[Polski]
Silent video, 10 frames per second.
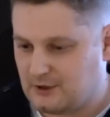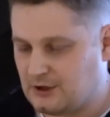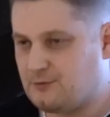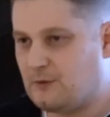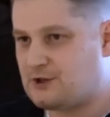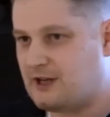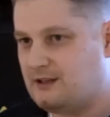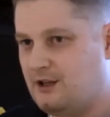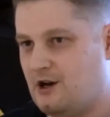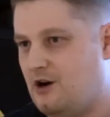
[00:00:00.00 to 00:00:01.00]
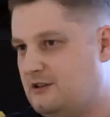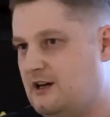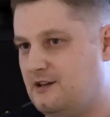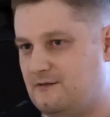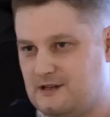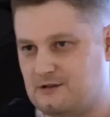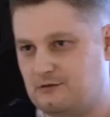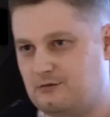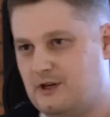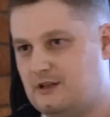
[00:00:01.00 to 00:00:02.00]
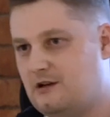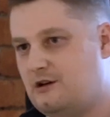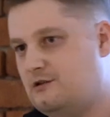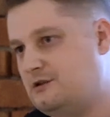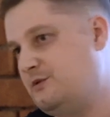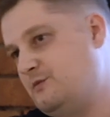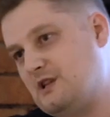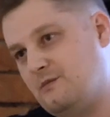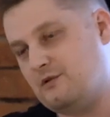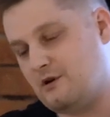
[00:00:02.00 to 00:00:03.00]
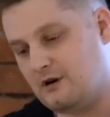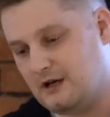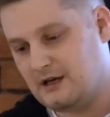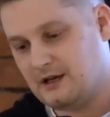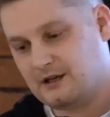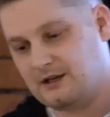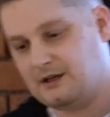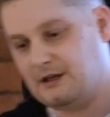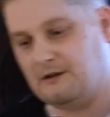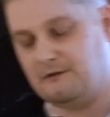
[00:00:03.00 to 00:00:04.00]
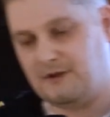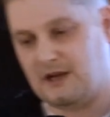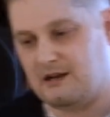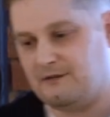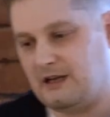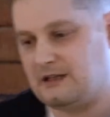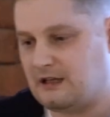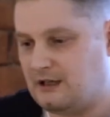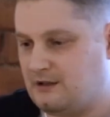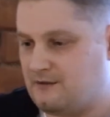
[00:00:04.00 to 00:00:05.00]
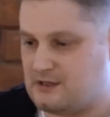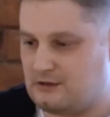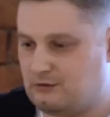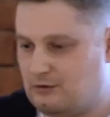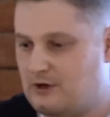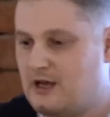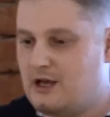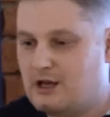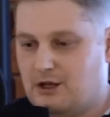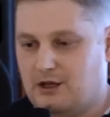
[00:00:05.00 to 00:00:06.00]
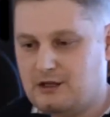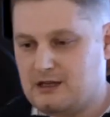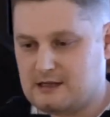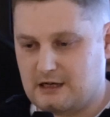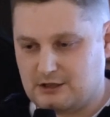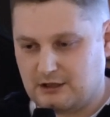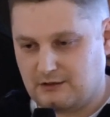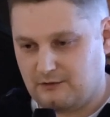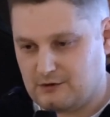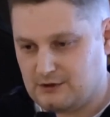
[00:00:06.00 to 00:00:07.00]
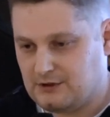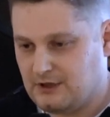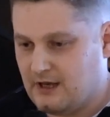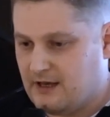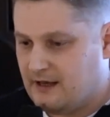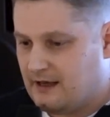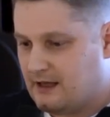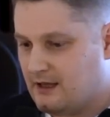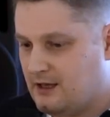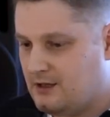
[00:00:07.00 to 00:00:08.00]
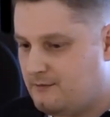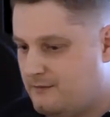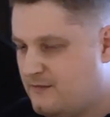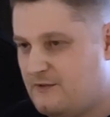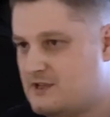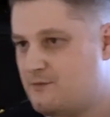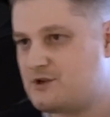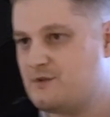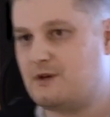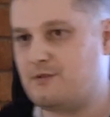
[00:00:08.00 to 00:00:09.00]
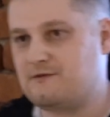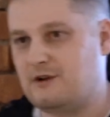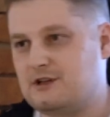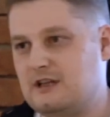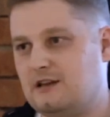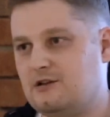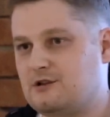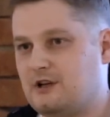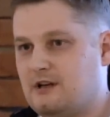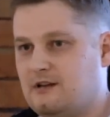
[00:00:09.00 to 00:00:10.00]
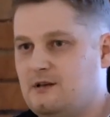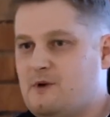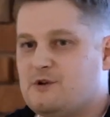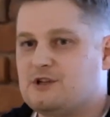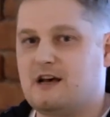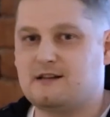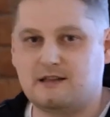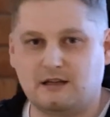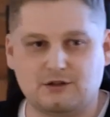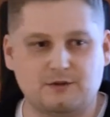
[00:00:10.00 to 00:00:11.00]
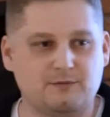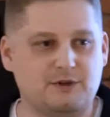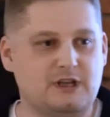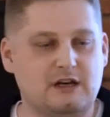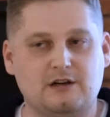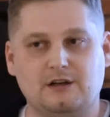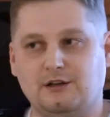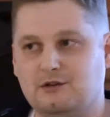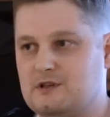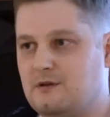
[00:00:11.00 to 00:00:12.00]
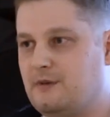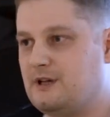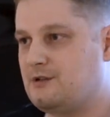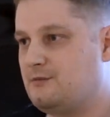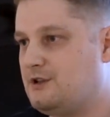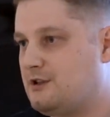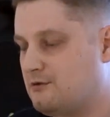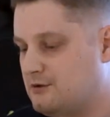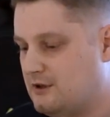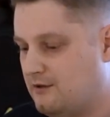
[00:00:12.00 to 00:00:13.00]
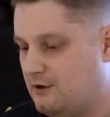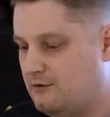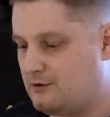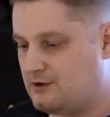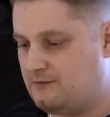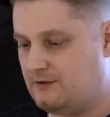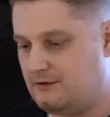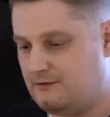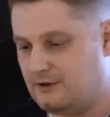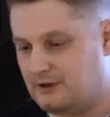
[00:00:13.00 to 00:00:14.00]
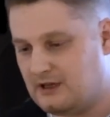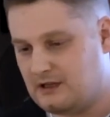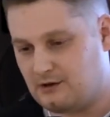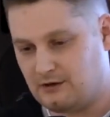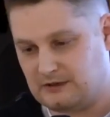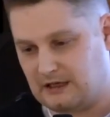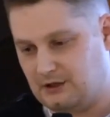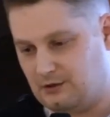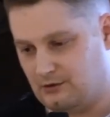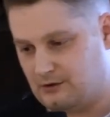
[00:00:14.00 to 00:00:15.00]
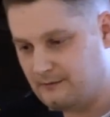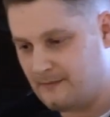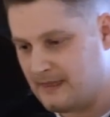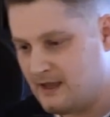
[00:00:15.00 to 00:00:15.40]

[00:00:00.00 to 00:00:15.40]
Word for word: ktoś poprzedni odda infrastrukturę, tylko żeby można było y, wiele, wiele takich infrastruktur y, niezależnych tworzyć. Y, więc nie możemy sobie pozwolić na to, że nie mamy szans na to, żeby mieć taki user base, żeby mieć tylu użytkowników, którzy wygenerują taki ruch.